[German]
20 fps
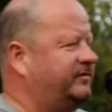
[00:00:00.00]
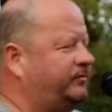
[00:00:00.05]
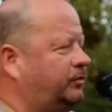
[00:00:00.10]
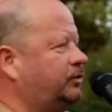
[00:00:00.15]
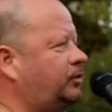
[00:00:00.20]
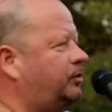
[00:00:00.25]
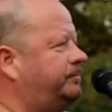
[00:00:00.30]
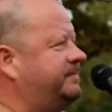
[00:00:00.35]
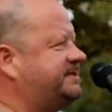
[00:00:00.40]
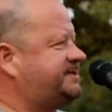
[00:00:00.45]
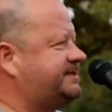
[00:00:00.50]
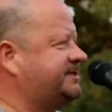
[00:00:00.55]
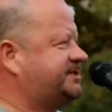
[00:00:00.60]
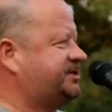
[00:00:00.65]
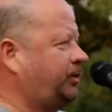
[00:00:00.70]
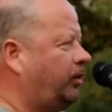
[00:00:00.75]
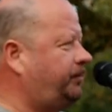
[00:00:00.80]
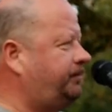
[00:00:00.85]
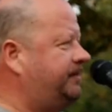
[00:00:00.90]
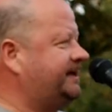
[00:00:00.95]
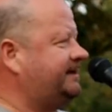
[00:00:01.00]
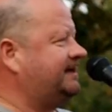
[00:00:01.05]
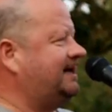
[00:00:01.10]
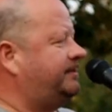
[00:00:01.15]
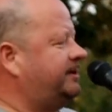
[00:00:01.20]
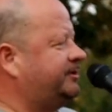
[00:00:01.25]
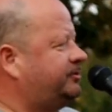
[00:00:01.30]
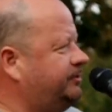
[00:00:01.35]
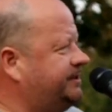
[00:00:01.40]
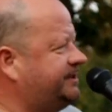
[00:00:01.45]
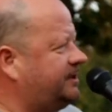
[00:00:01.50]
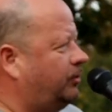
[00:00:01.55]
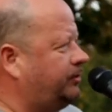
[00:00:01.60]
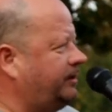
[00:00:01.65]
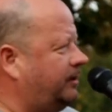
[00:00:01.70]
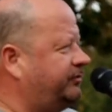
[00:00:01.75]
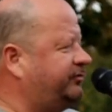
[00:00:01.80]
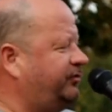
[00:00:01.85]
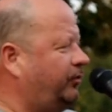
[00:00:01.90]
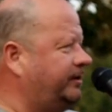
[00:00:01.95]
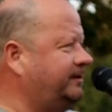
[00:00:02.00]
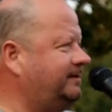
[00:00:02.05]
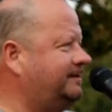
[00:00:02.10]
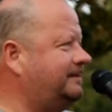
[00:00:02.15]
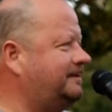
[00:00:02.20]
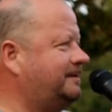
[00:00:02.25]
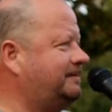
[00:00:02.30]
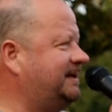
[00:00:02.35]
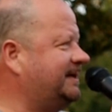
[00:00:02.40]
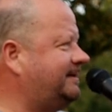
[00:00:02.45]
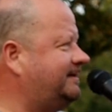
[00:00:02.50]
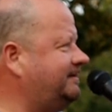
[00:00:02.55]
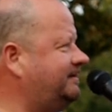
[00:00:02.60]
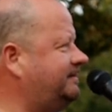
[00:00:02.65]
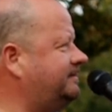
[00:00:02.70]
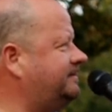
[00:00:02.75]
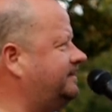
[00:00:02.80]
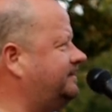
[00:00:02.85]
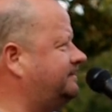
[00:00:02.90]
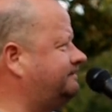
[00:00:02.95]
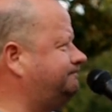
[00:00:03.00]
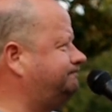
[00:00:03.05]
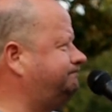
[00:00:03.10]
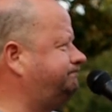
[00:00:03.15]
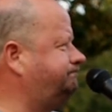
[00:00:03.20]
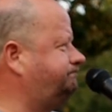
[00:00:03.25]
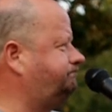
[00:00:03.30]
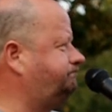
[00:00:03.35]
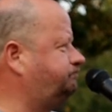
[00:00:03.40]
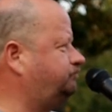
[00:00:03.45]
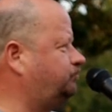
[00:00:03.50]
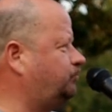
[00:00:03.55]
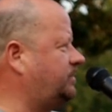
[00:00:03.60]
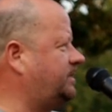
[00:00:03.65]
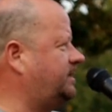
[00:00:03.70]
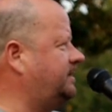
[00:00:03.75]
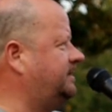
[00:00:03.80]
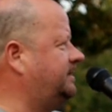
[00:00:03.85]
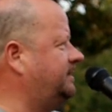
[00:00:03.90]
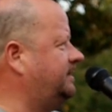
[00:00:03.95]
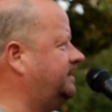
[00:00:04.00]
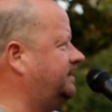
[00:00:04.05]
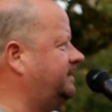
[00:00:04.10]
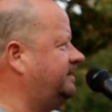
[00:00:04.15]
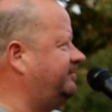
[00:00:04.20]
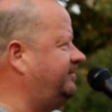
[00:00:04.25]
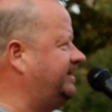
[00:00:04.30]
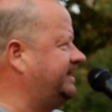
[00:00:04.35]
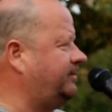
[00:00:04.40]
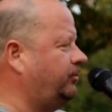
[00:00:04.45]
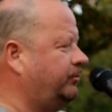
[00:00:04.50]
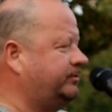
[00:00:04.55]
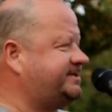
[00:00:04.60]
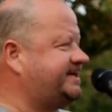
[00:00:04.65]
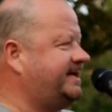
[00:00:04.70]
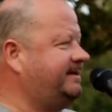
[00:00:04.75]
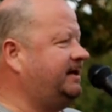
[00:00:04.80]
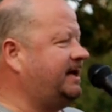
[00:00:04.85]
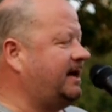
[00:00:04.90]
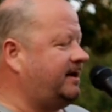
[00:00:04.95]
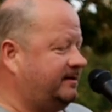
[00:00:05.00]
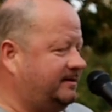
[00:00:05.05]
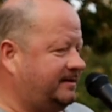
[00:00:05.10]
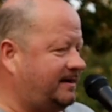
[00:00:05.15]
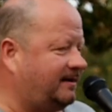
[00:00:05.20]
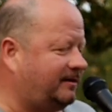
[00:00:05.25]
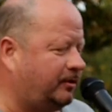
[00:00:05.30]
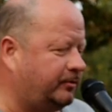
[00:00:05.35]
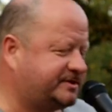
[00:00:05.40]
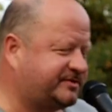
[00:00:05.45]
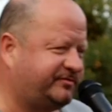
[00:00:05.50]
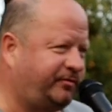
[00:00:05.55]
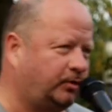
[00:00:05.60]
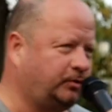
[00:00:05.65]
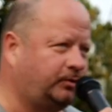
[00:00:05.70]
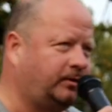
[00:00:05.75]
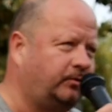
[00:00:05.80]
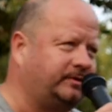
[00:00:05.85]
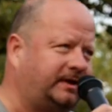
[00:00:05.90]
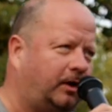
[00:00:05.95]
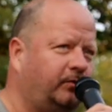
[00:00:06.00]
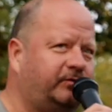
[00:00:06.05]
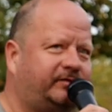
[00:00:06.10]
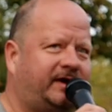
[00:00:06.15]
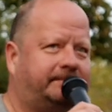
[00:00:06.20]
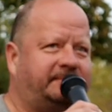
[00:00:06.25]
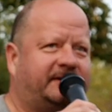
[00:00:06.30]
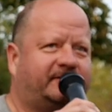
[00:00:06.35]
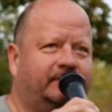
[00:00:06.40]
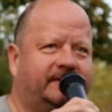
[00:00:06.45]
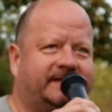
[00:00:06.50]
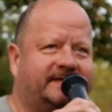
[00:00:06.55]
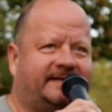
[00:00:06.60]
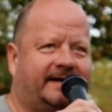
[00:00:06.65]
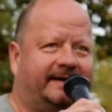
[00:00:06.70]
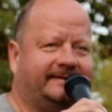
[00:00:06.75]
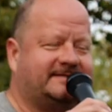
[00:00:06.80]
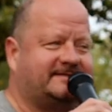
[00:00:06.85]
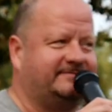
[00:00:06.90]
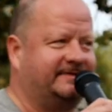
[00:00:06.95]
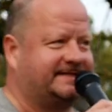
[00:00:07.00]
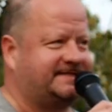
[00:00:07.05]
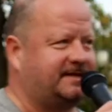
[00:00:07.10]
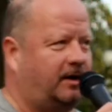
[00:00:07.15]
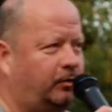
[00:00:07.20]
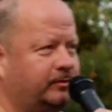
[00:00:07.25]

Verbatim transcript: wir wollen noch ein bisschen zurückblicken, aber natürlich auch nach vorne blicken. Ähm, weil uns gehen hier Herausforderungen und Aufgaben natürlich keineswegs